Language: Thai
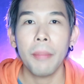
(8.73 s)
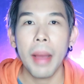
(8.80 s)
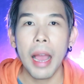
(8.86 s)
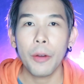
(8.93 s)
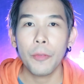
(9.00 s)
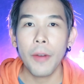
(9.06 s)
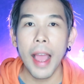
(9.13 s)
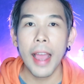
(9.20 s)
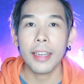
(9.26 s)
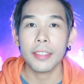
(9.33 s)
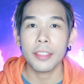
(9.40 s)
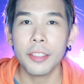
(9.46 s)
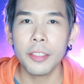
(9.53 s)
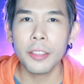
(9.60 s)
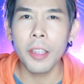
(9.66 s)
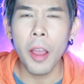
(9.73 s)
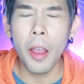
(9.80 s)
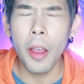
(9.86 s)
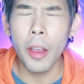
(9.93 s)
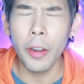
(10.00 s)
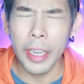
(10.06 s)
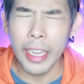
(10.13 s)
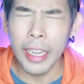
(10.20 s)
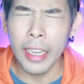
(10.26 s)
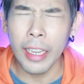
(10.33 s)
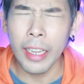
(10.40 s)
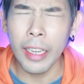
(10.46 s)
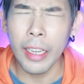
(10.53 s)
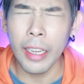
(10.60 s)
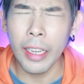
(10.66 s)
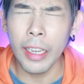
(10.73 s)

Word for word: มาฟังสตอรี่